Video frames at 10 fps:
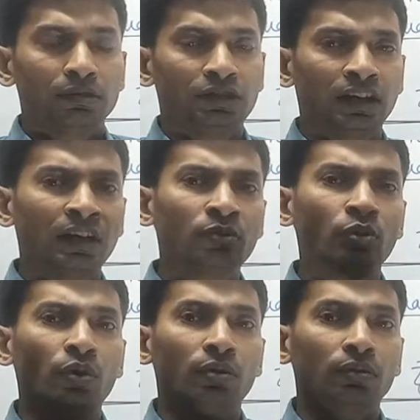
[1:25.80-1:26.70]
जनन
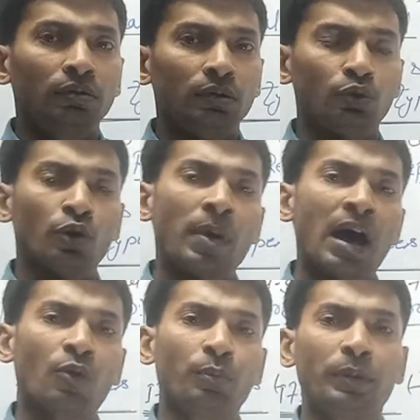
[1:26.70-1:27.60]
को दो
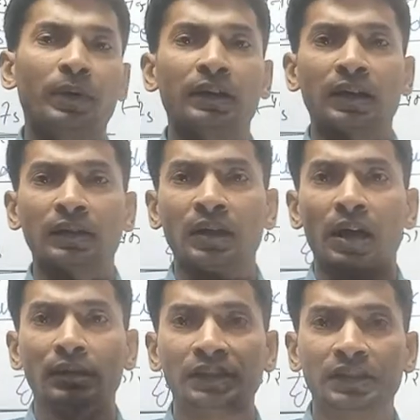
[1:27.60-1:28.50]
भागों में बांटा
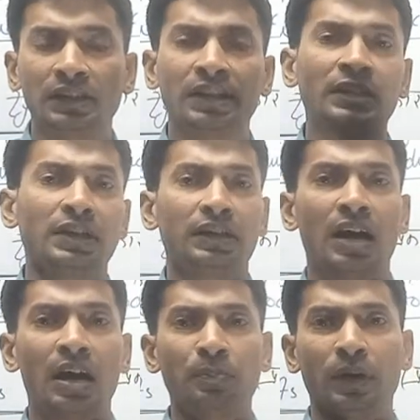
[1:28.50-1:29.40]
था निषेचन के
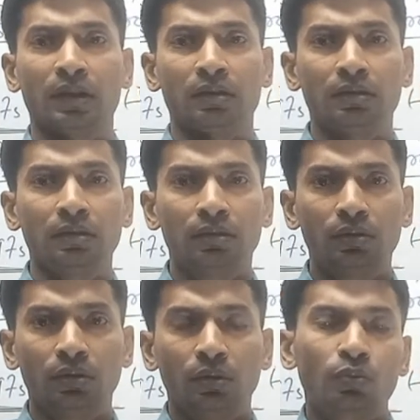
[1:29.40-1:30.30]
आधार पर
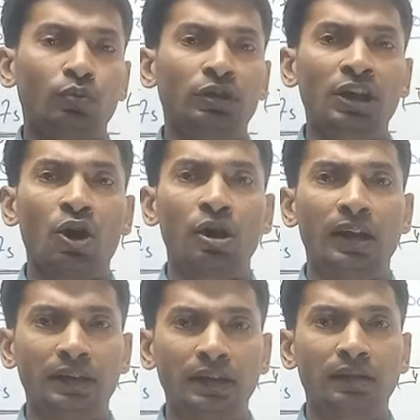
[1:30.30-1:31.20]
वह था
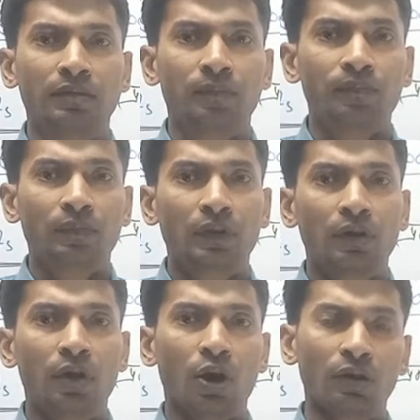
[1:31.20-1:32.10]
अलैंगिक
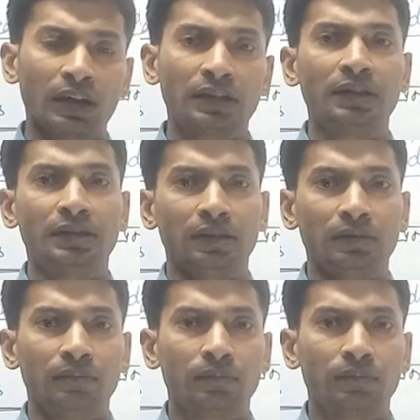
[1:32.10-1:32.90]
और लैंगिक जनन